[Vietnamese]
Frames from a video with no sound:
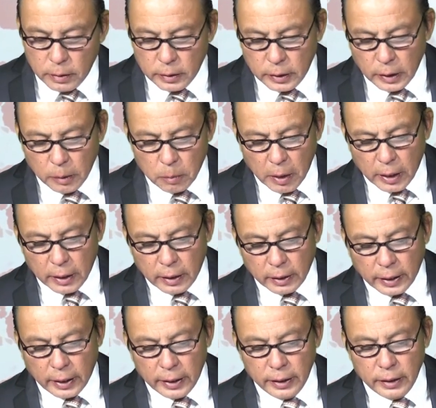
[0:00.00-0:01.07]
nhưng mà
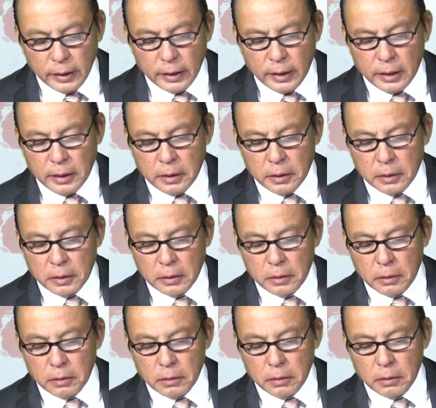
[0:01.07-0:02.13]
cái uh,
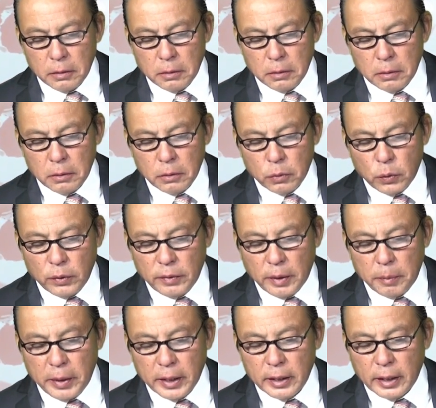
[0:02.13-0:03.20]
quý
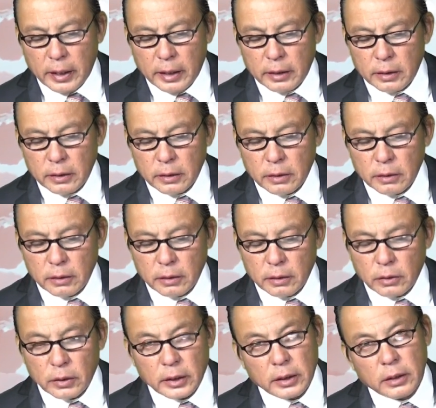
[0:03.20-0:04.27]
vị biết là
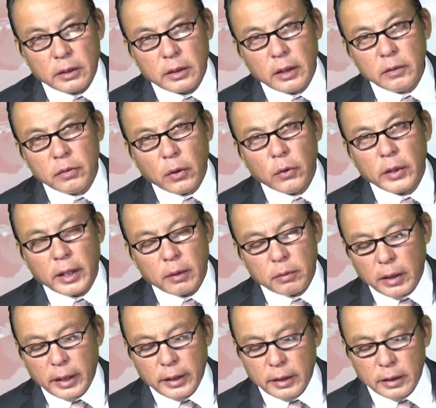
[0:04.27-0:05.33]
chính phủ ngày
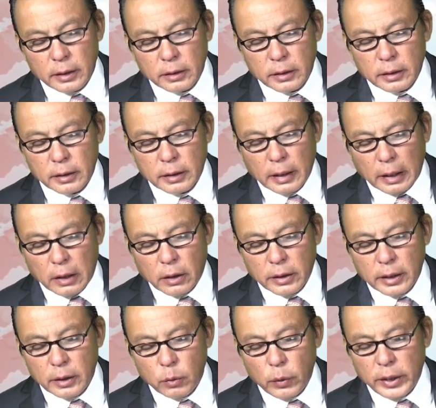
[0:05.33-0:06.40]
hôm nay đó đã có
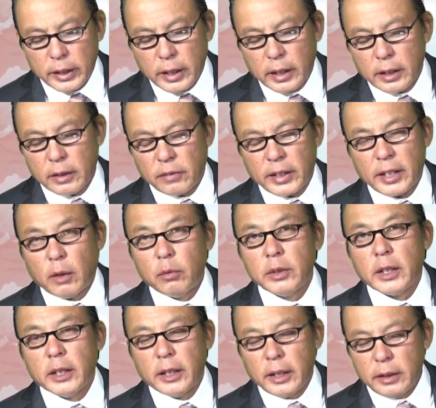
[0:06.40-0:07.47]
cái nguy cơ là phải đóng
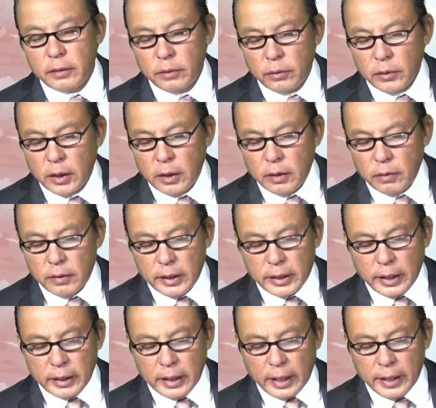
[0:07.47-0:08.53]
cửa vì
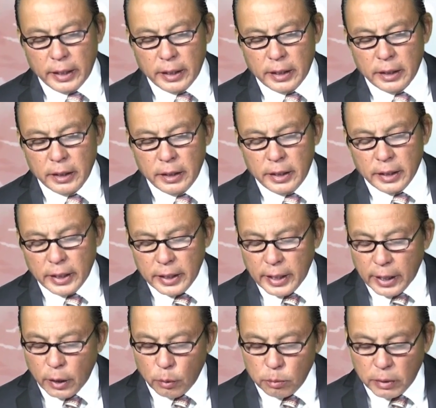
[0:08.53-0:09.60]
cái ngày cái
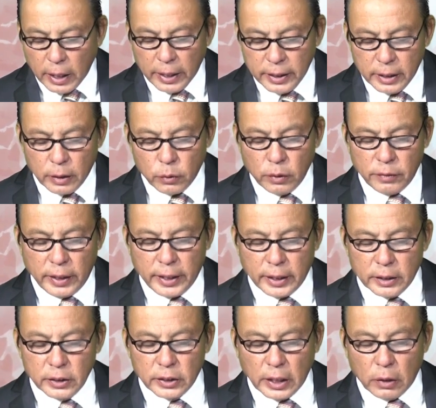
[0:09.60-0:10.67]
ngày hôm nay nè quý vị
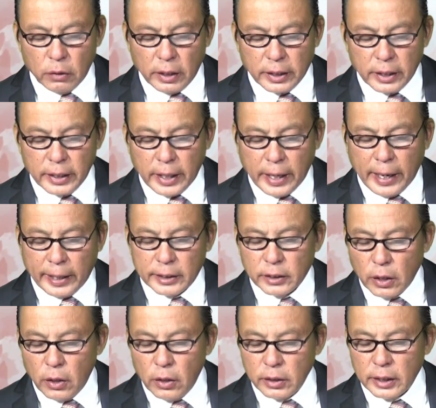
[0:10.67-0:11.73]
ngày thứ sáu là cái ngày hạn
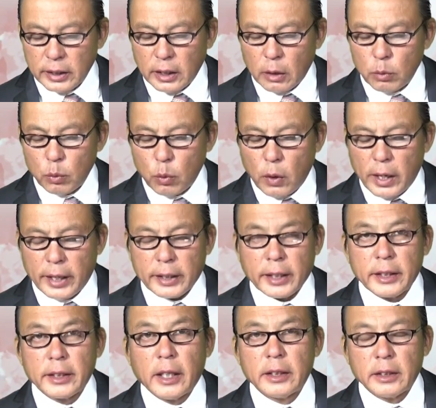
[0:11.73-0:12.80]
chót để thông qua
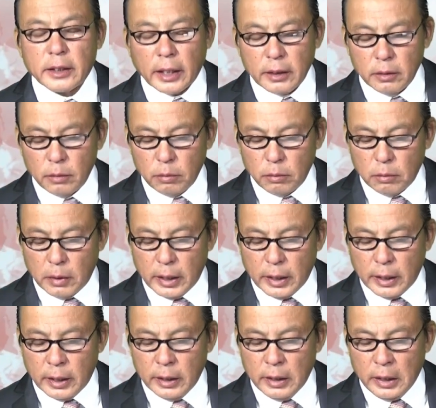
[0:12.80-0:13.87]
cái ngân sách
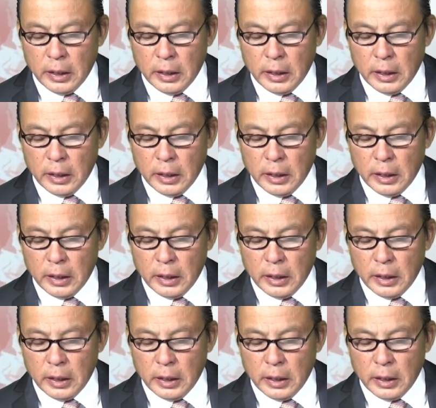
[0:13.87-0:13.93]
mà